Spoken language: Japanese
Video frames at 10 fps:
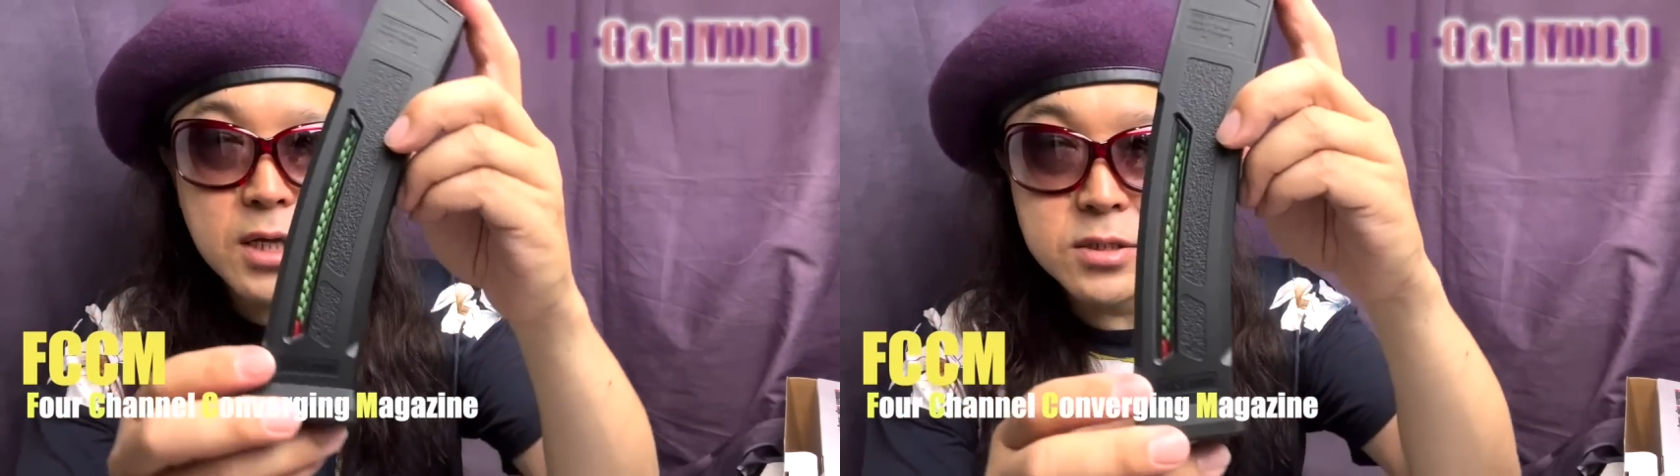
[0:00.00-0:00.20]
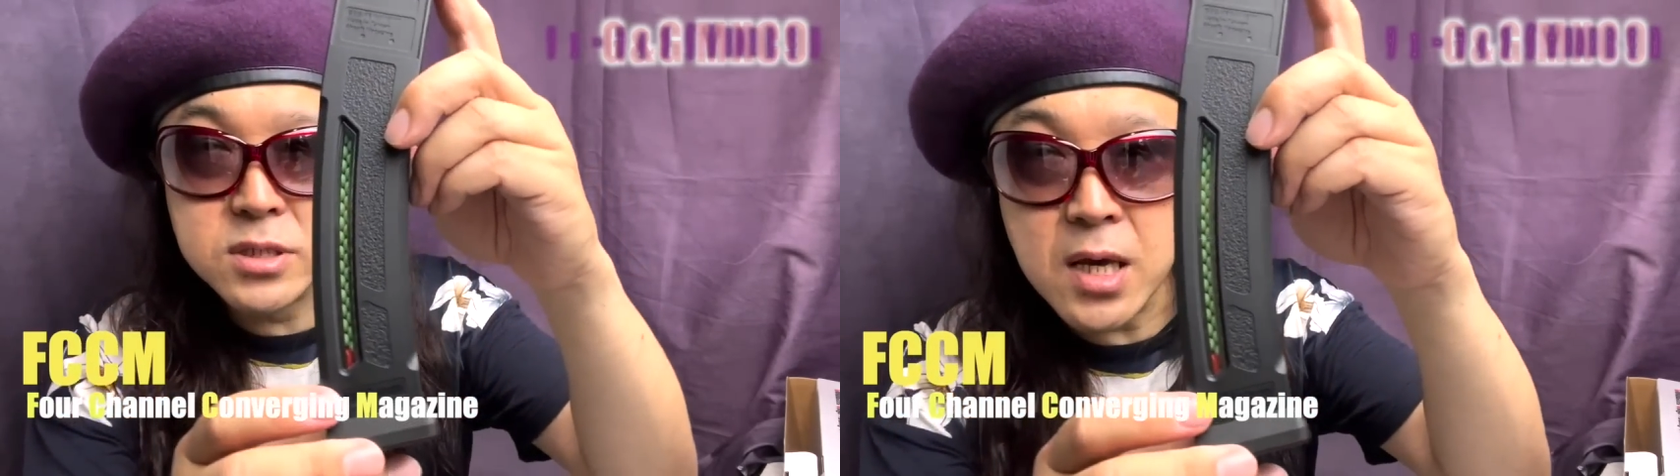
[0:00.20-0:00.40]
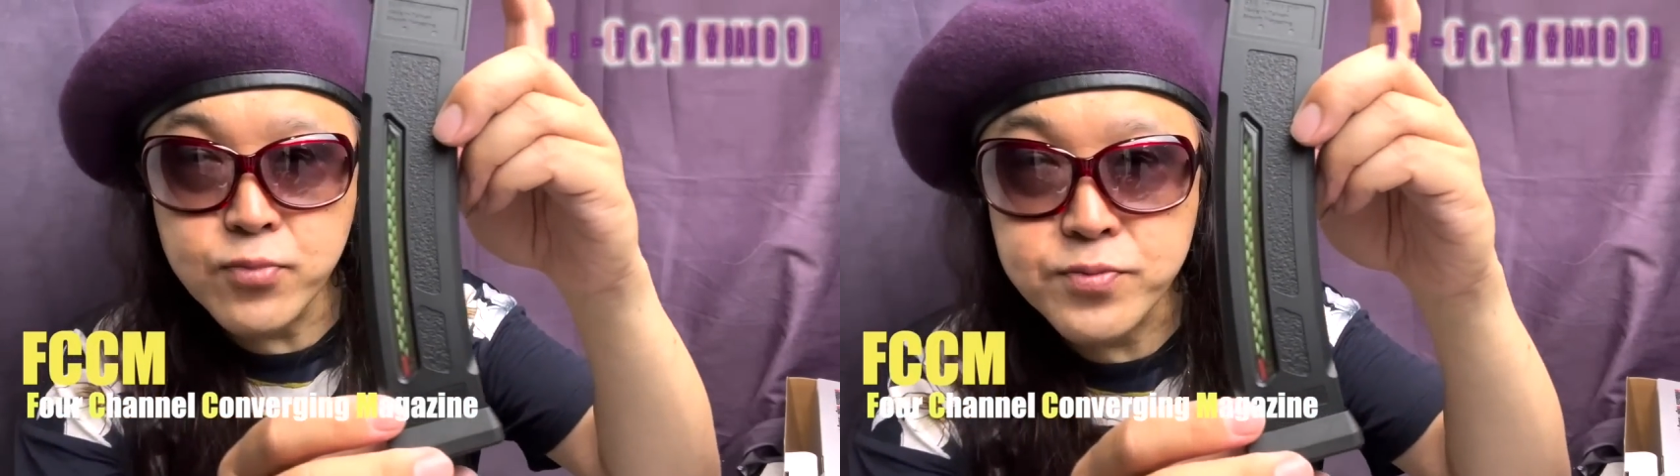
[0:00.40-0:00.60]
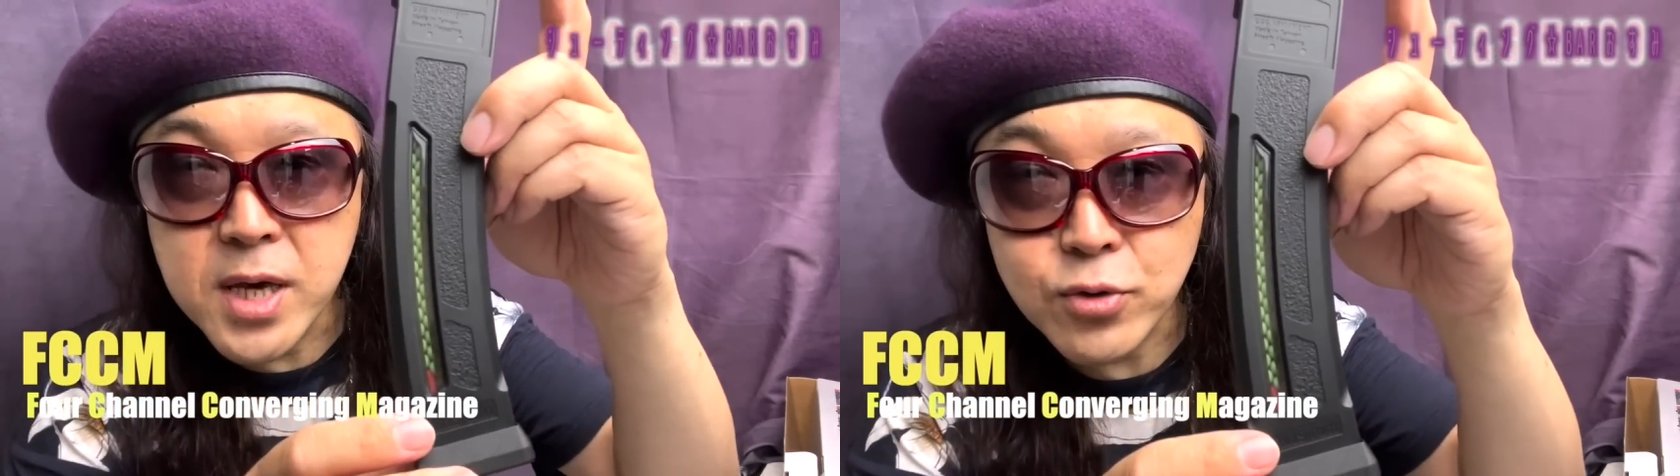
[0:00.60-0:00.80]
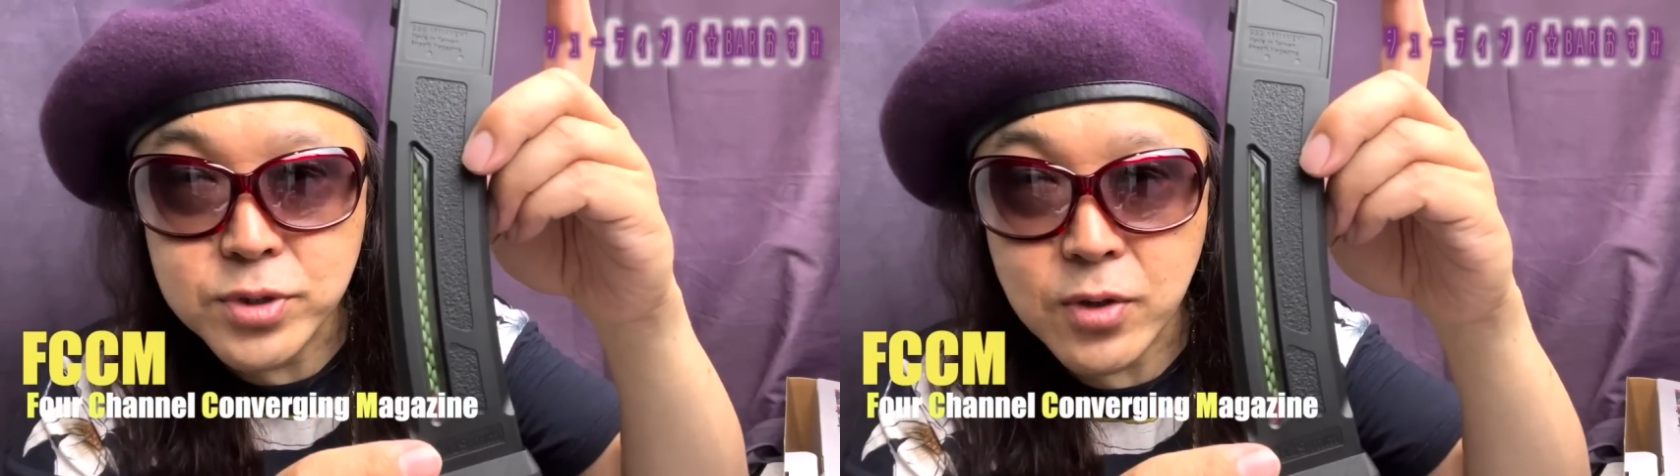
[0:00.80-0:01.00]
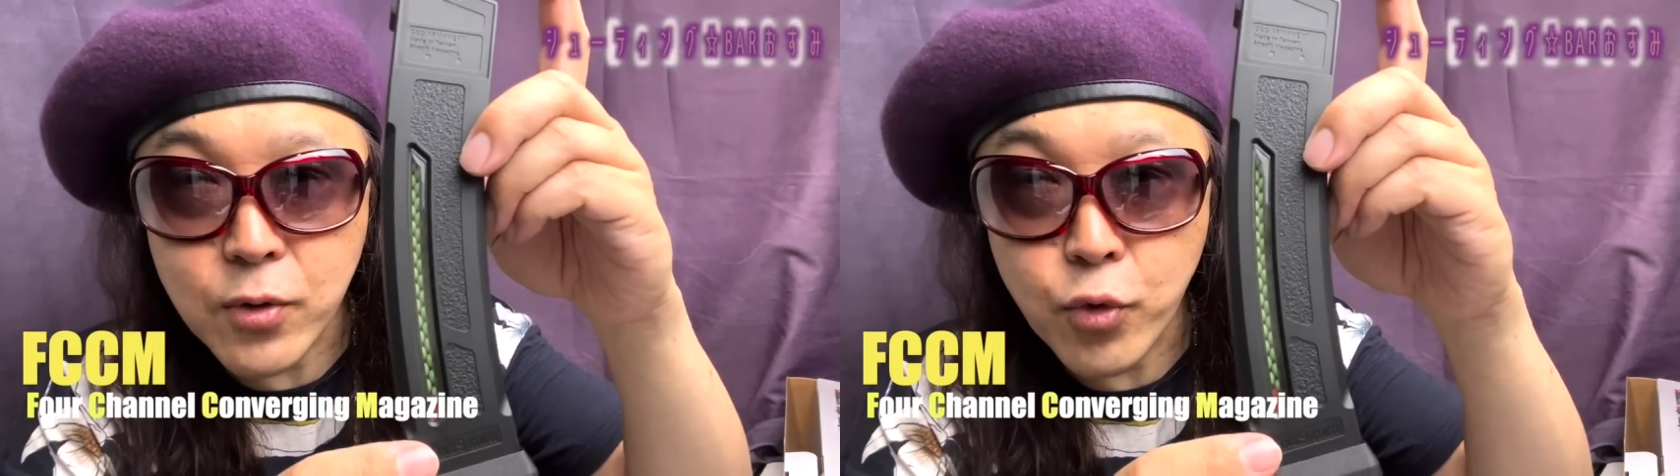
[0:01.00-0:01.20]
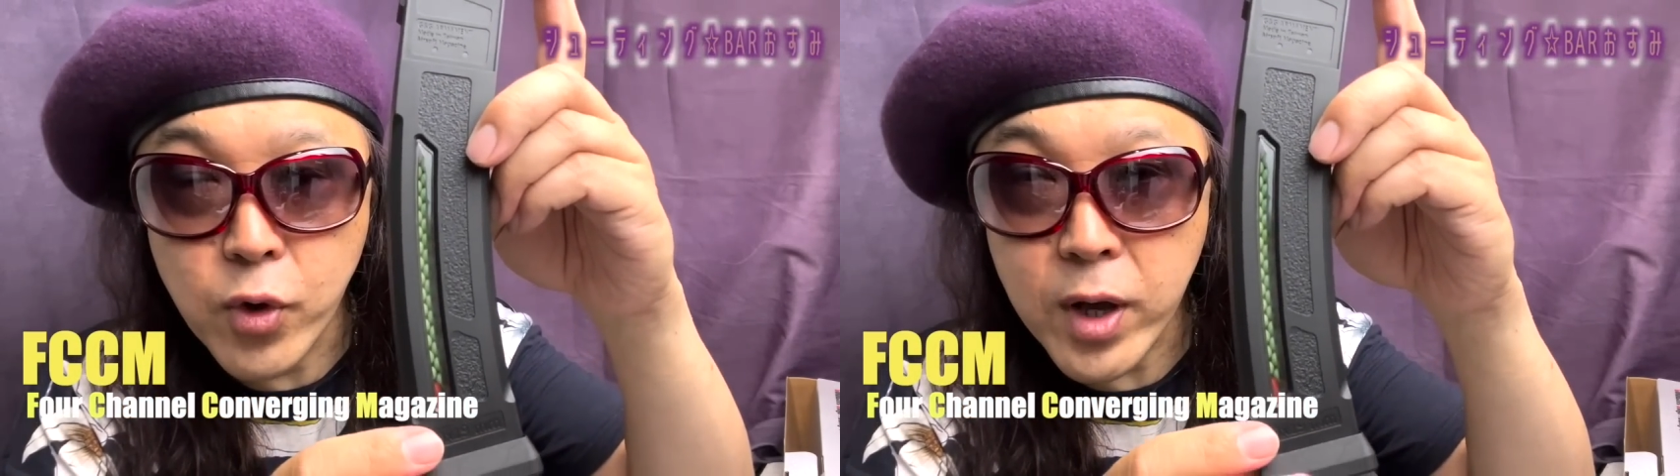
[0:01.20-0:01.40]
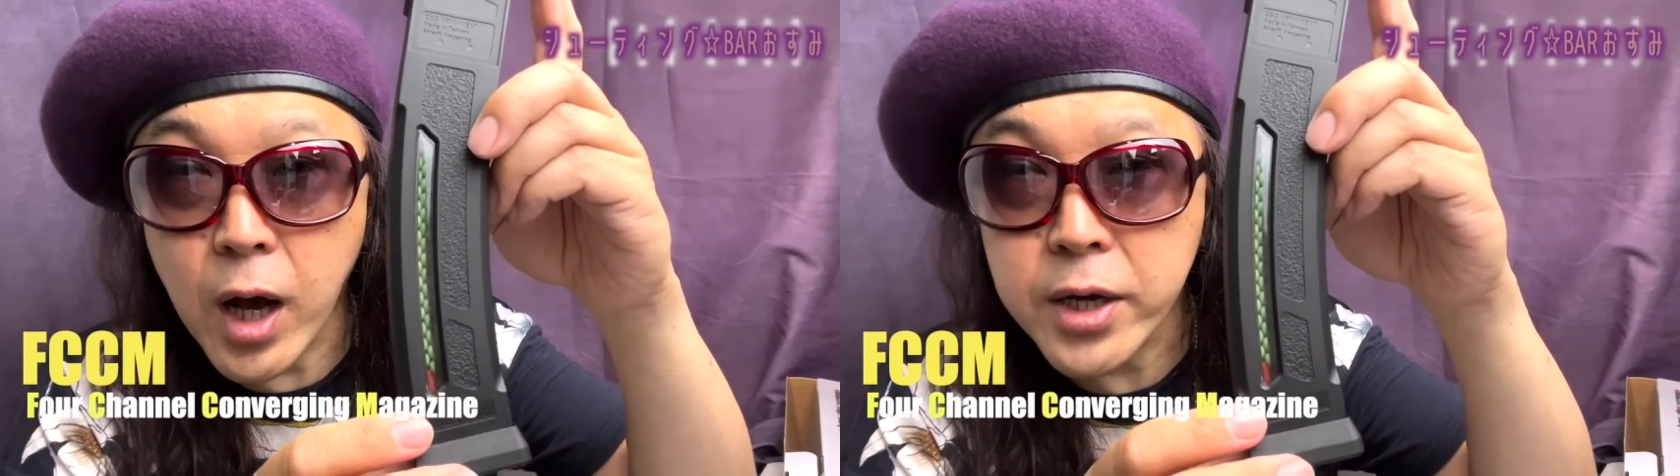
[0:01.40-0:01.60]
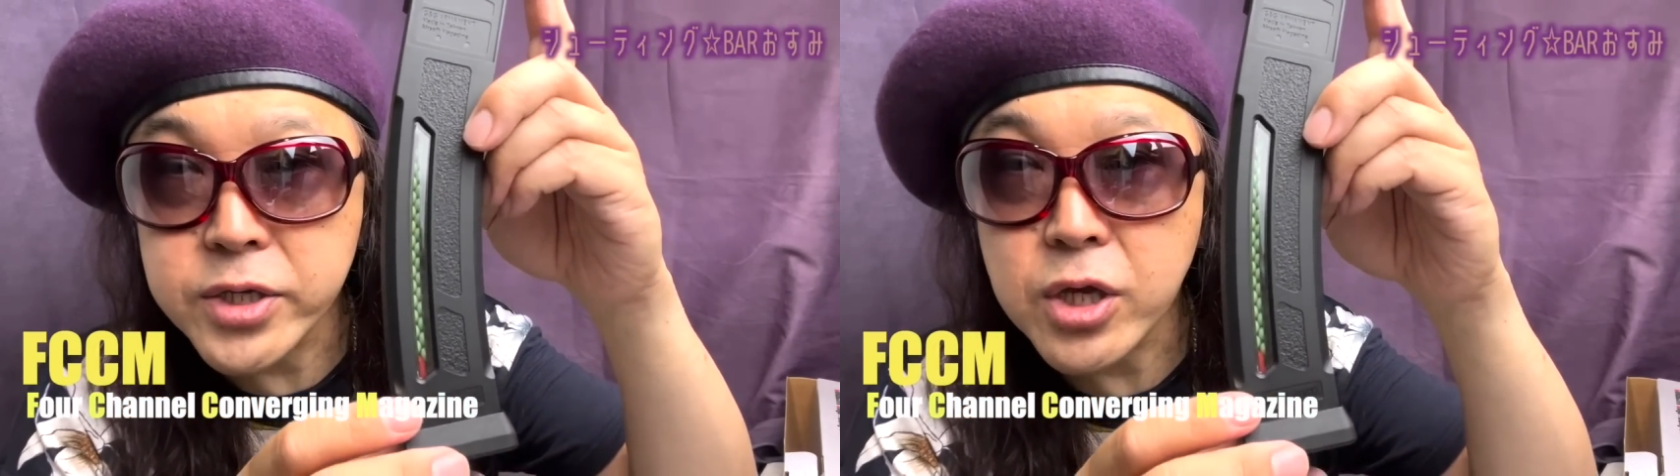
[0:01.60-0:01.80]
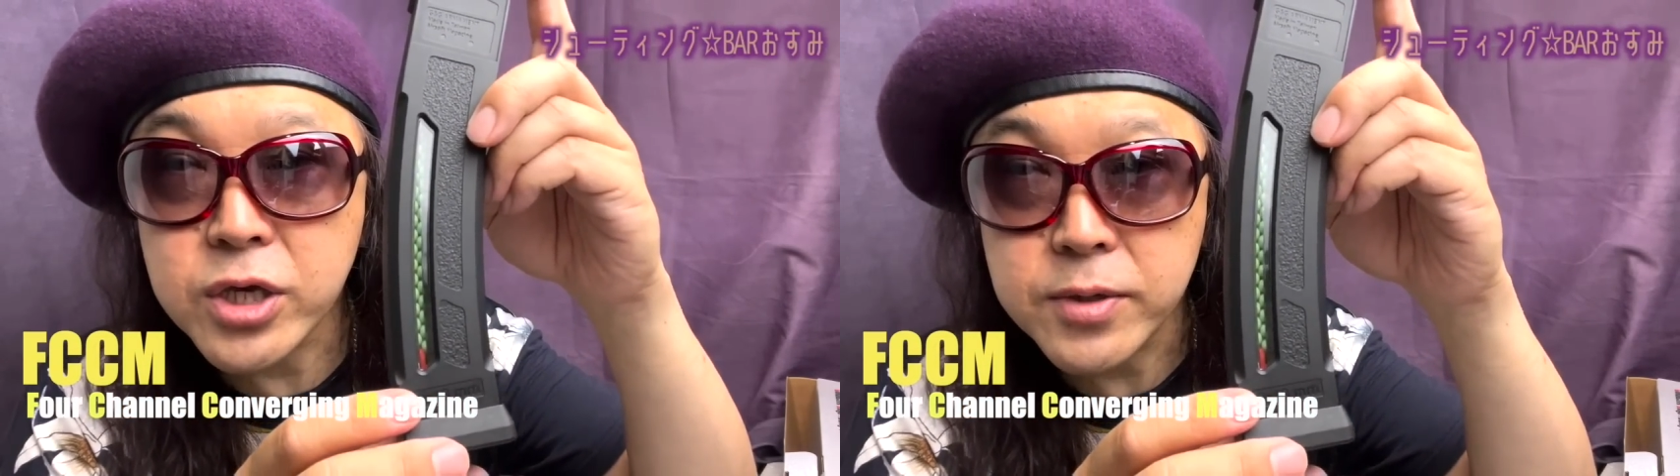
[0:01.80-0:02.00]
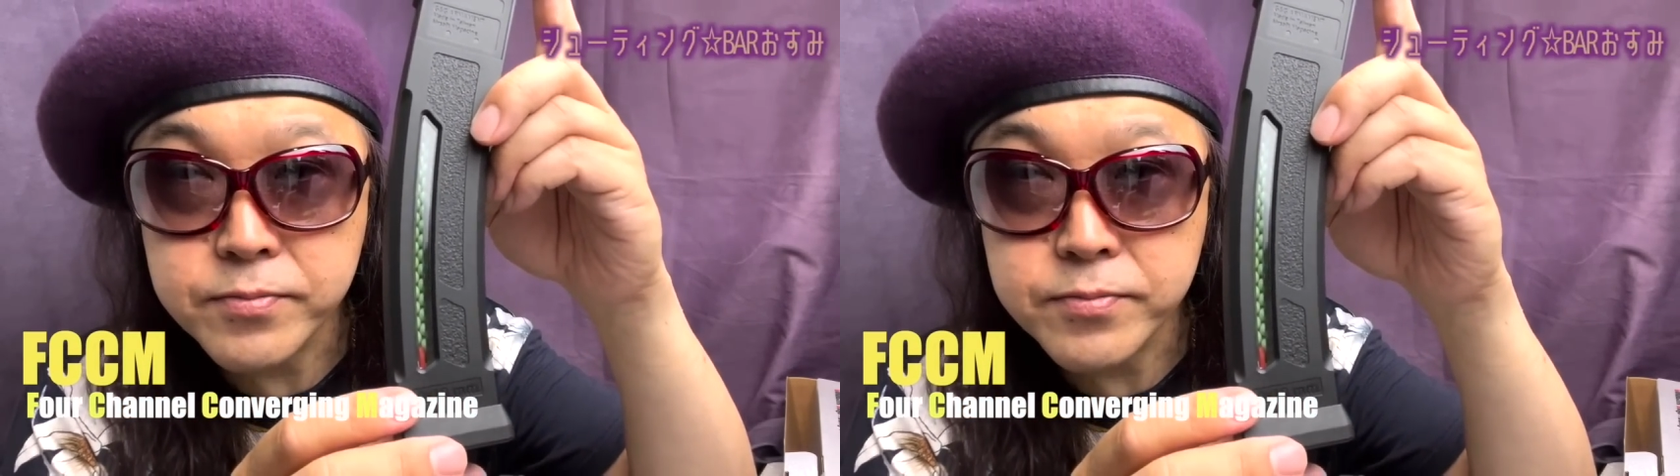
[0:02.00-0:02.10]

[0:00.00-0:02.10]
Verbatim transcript: 全部見えるっていうのが、これは画期的。